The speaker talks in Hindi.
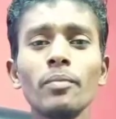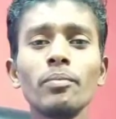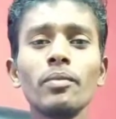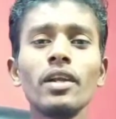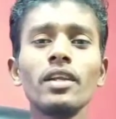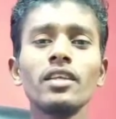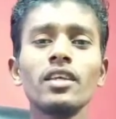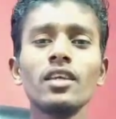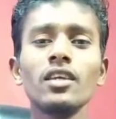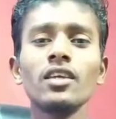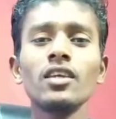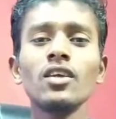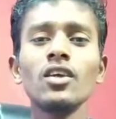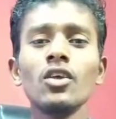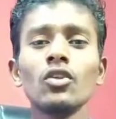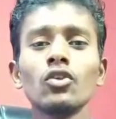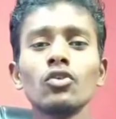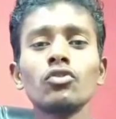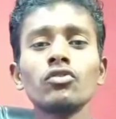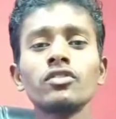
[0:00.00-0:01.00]
अपडेट की तो
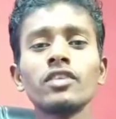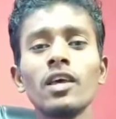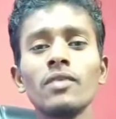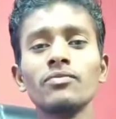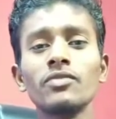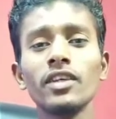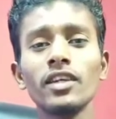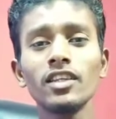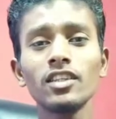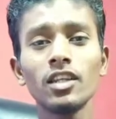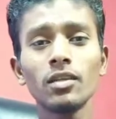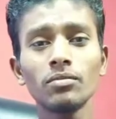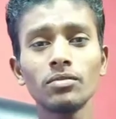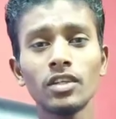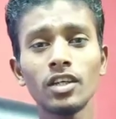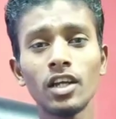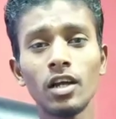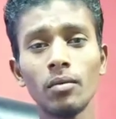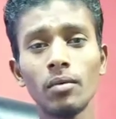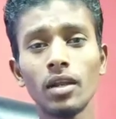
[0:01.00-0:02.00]
दोस्तों सैमसंग की तरफ
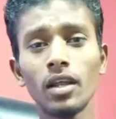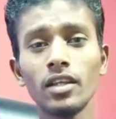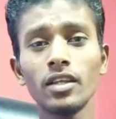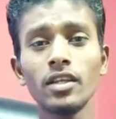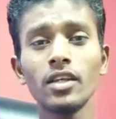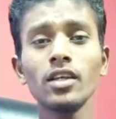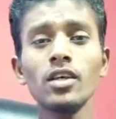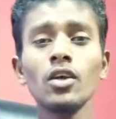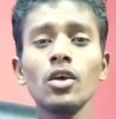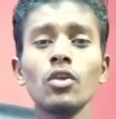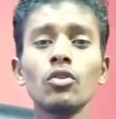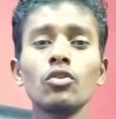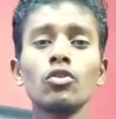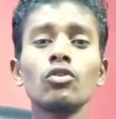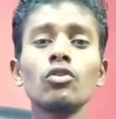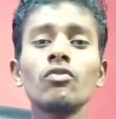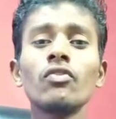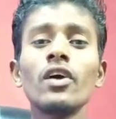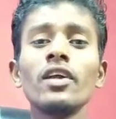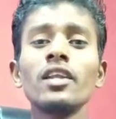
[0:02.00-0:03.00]
से खबर आ रही है
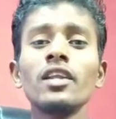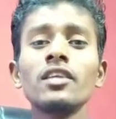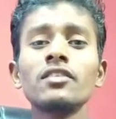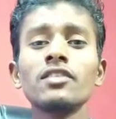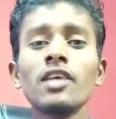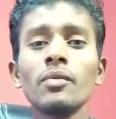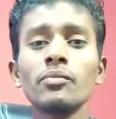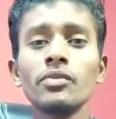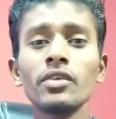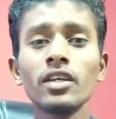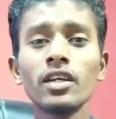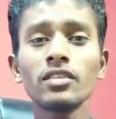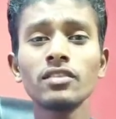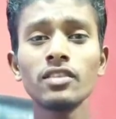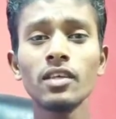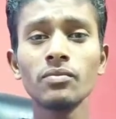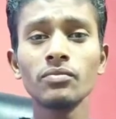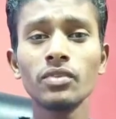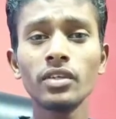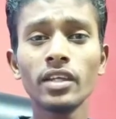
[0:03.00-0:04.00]
दोस्तों फाइनली सैमसंग का
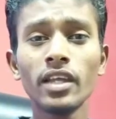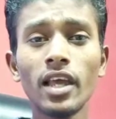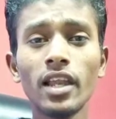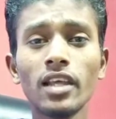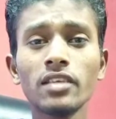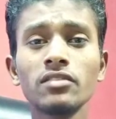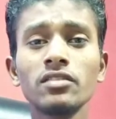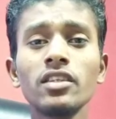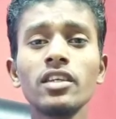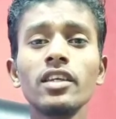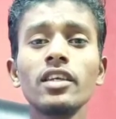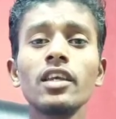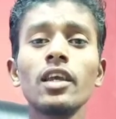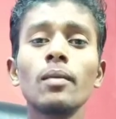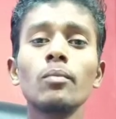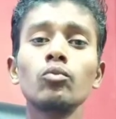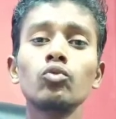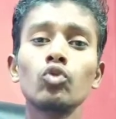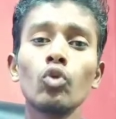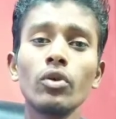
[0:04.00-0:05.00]
सैमसंग गैलेक्सी
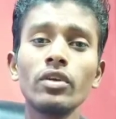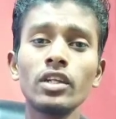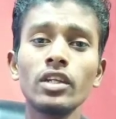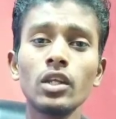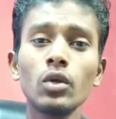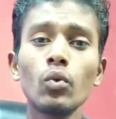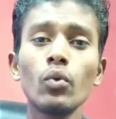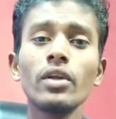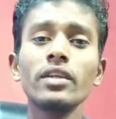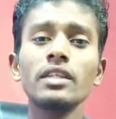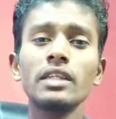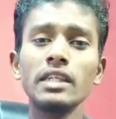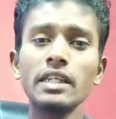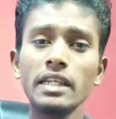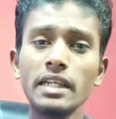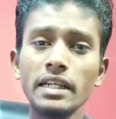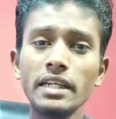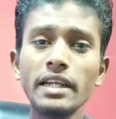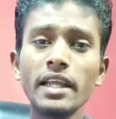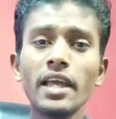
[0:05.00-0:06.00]
एम ट्वेंटी वन की
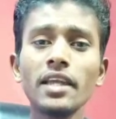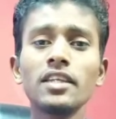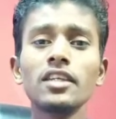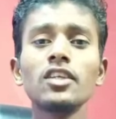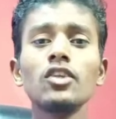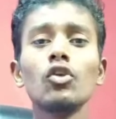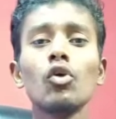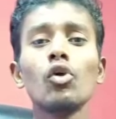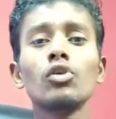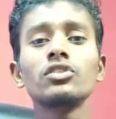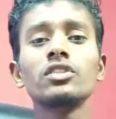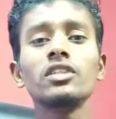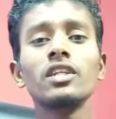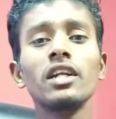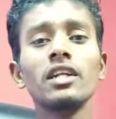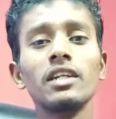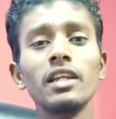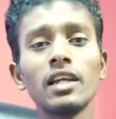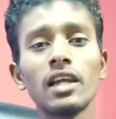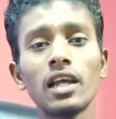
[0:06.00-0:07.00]
इंडिया की लॉन्च
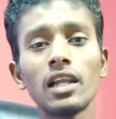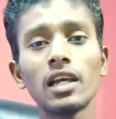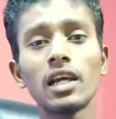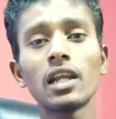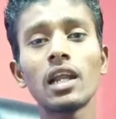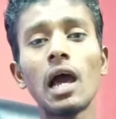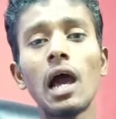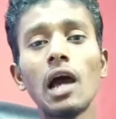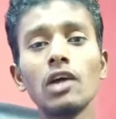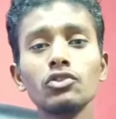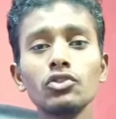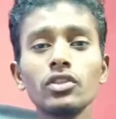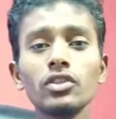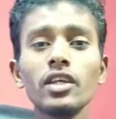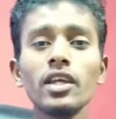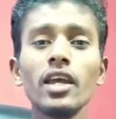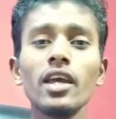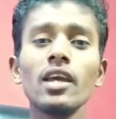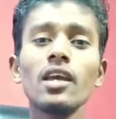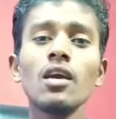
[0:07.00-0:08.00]
डेट निकल कर आ
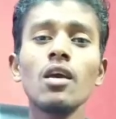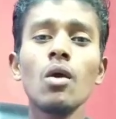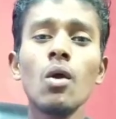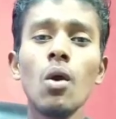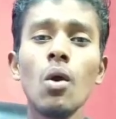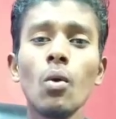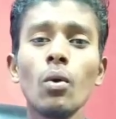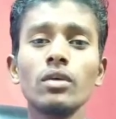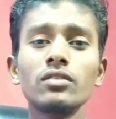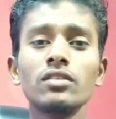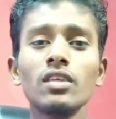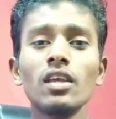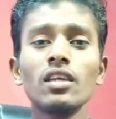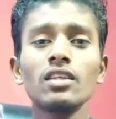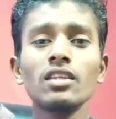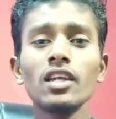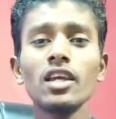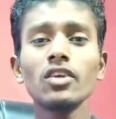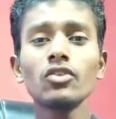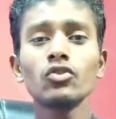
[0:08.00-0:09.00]
चुकी है वैसे
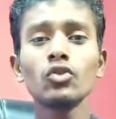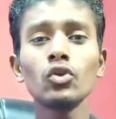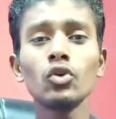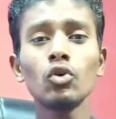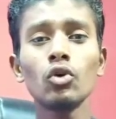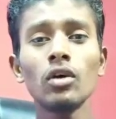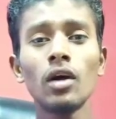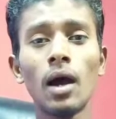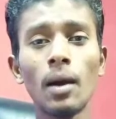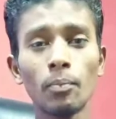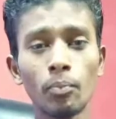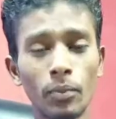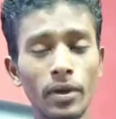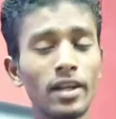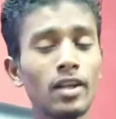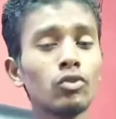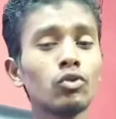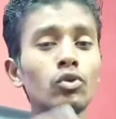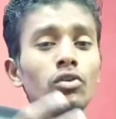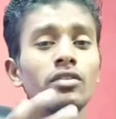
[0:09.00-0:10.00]
ये दोस्तों आप
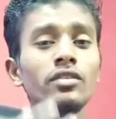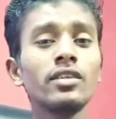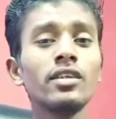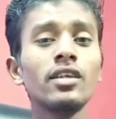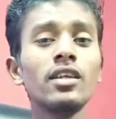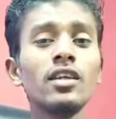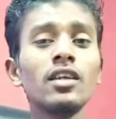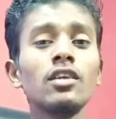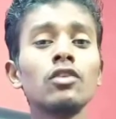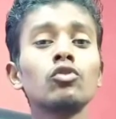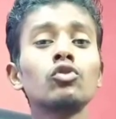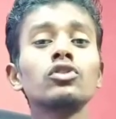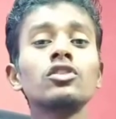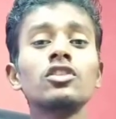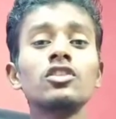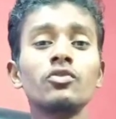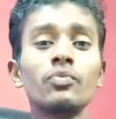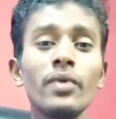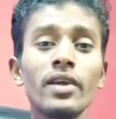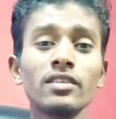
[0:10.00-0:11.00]
पहले तो इसके कुछ
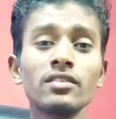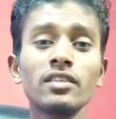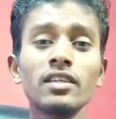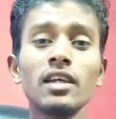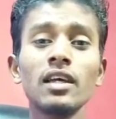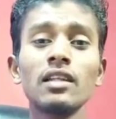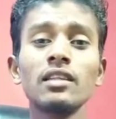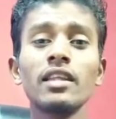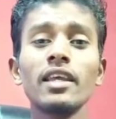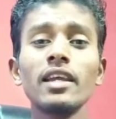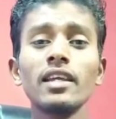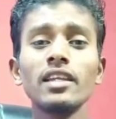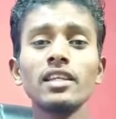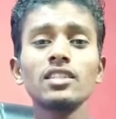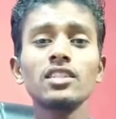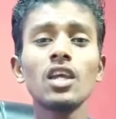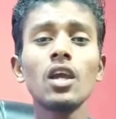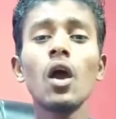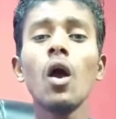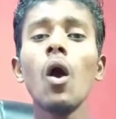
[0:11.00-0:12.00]
स्पेक्स निकल देख
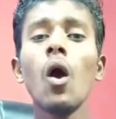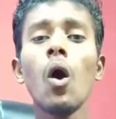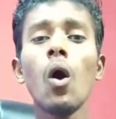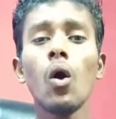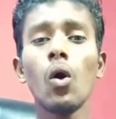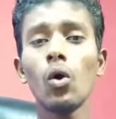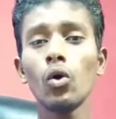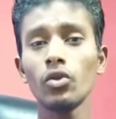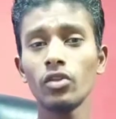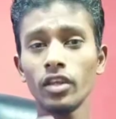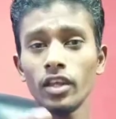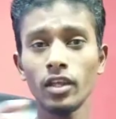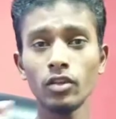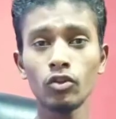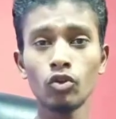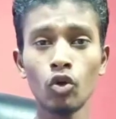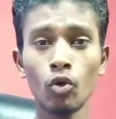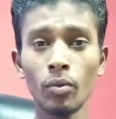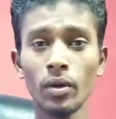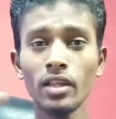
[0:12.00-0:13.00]
लीजिए और ये
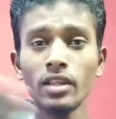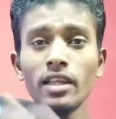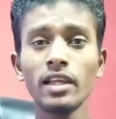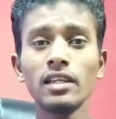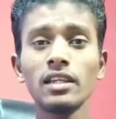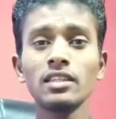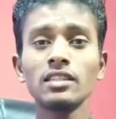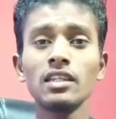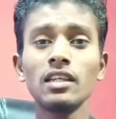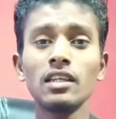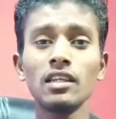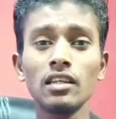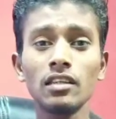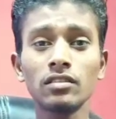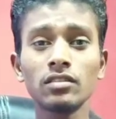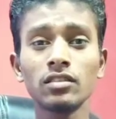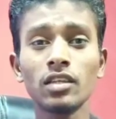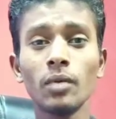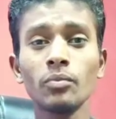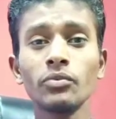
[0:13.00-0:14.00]
थोपड़ा देख लीजिए इस
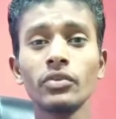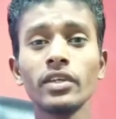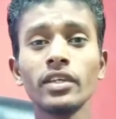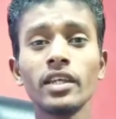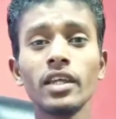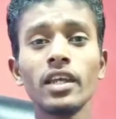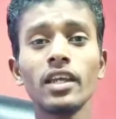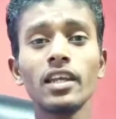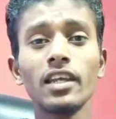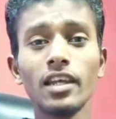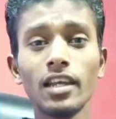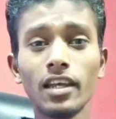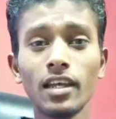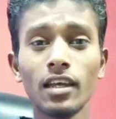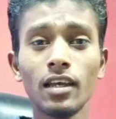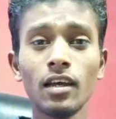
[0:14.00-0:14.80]
सैमसंग के ए